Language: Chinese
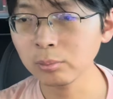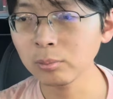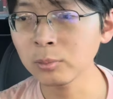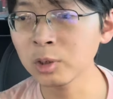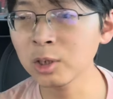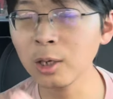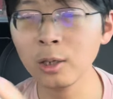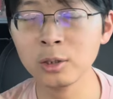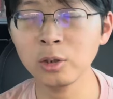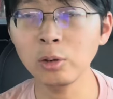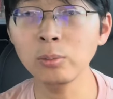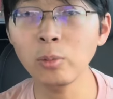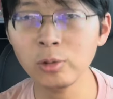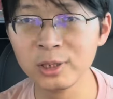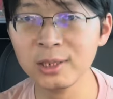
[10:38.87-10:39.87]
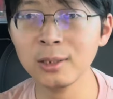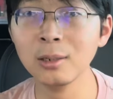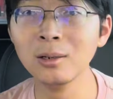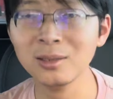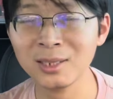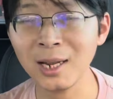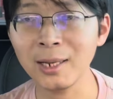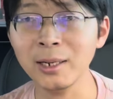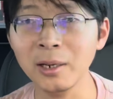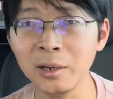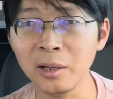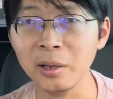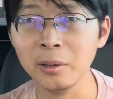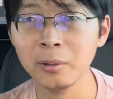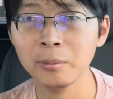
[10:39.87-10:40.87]
这个时候，墨西哥的产业
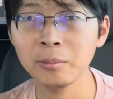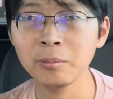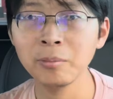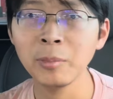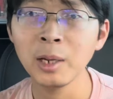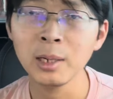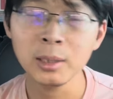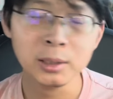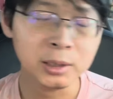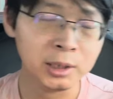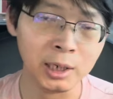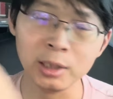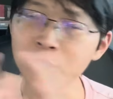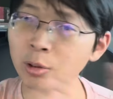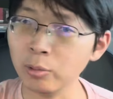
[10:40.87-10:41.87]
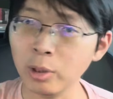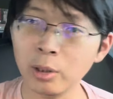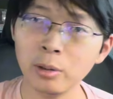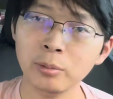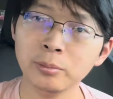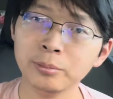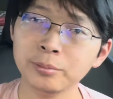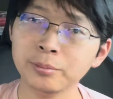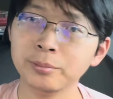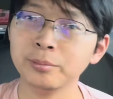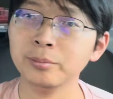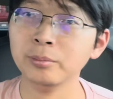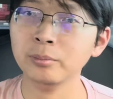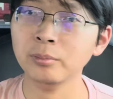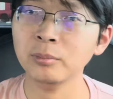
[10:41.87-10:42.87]
呢，也走了，
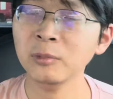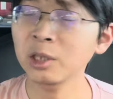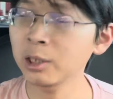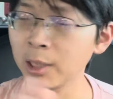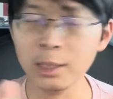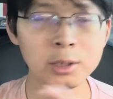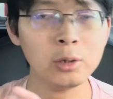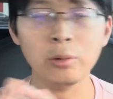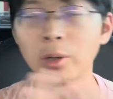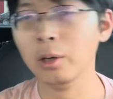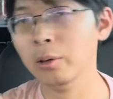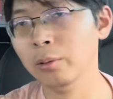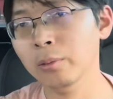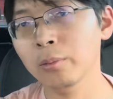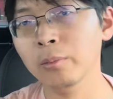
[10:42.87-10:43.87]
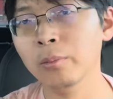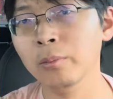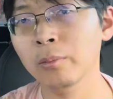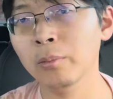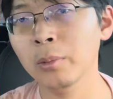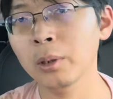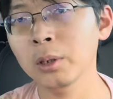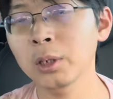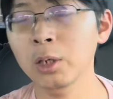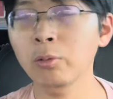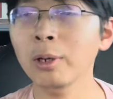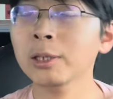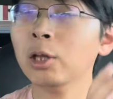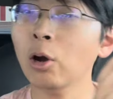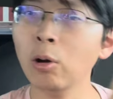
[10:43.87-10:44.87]
也走了，因
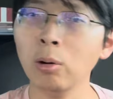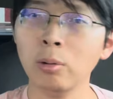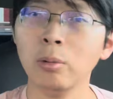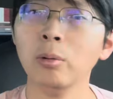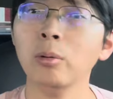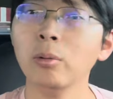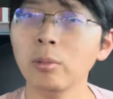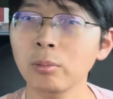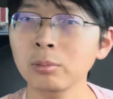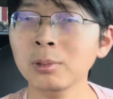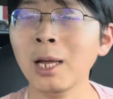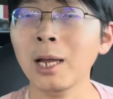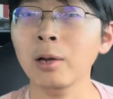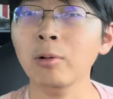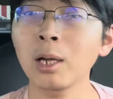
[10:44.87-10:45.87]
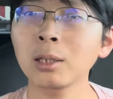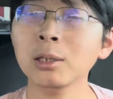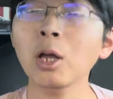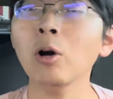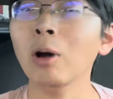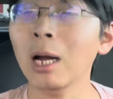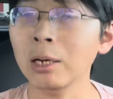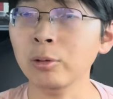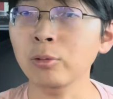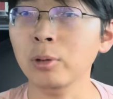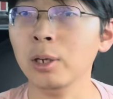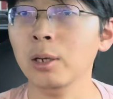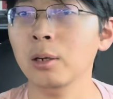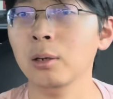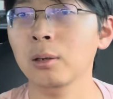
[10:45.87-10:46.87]
为到。台湾到韩国了，